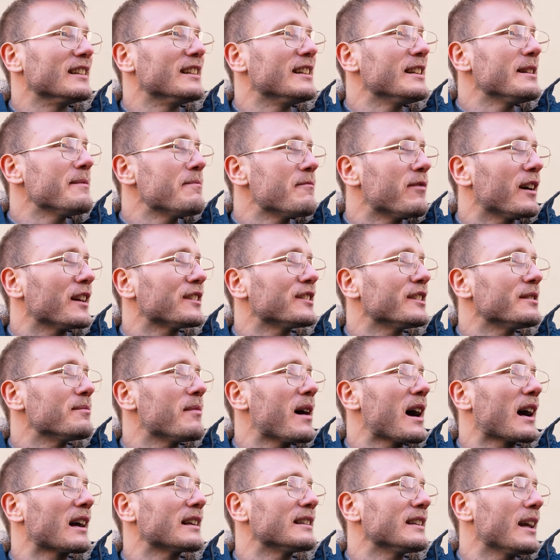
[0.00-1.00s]
Die lieben, was sie
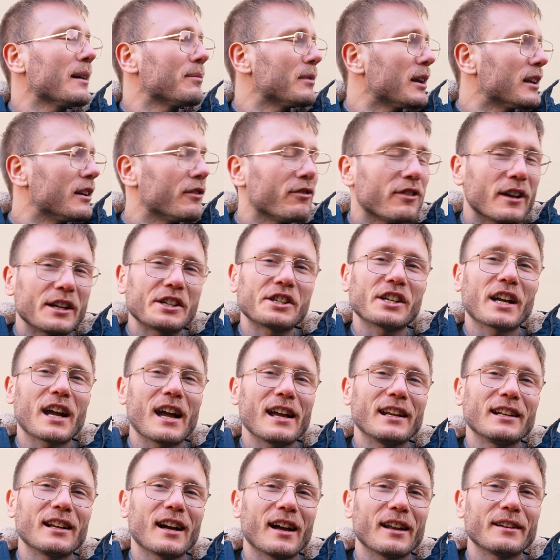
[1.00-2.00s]
machen. Die haben eine
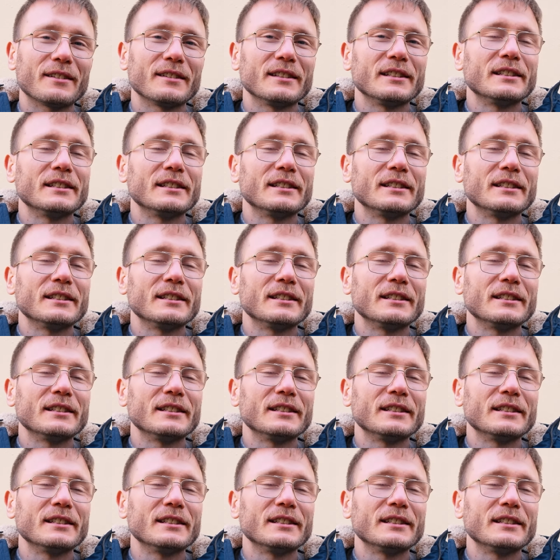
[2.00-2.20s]
Fleischerei dran.